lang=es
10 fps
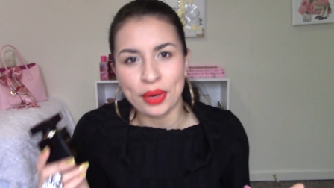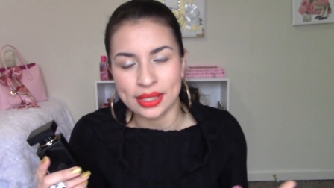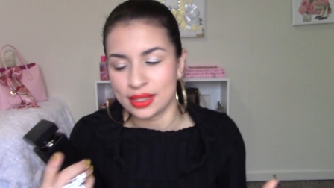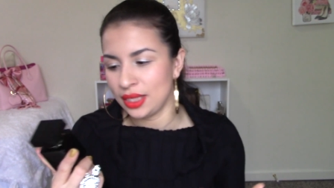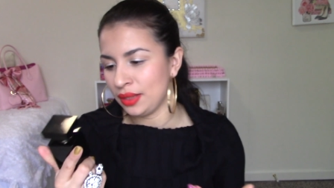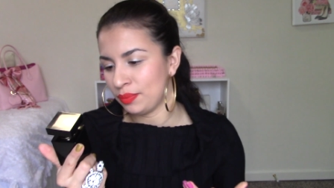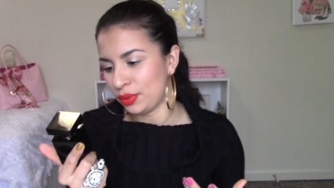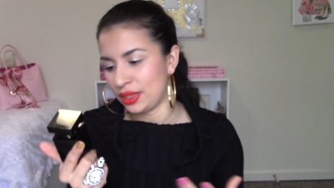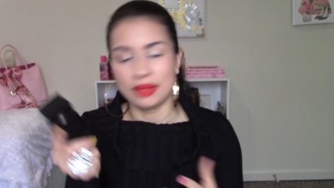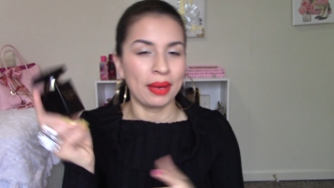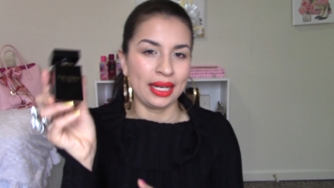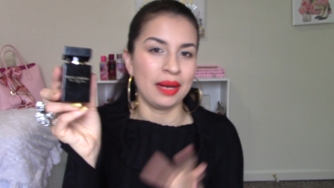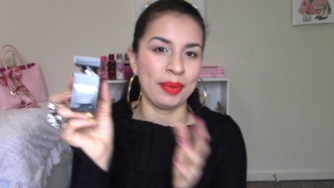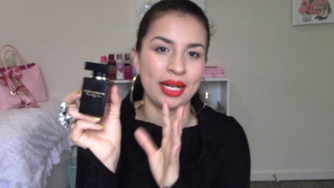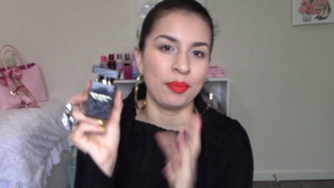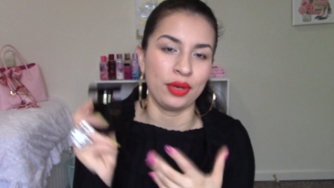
pues sí, pues sí, vale la pena.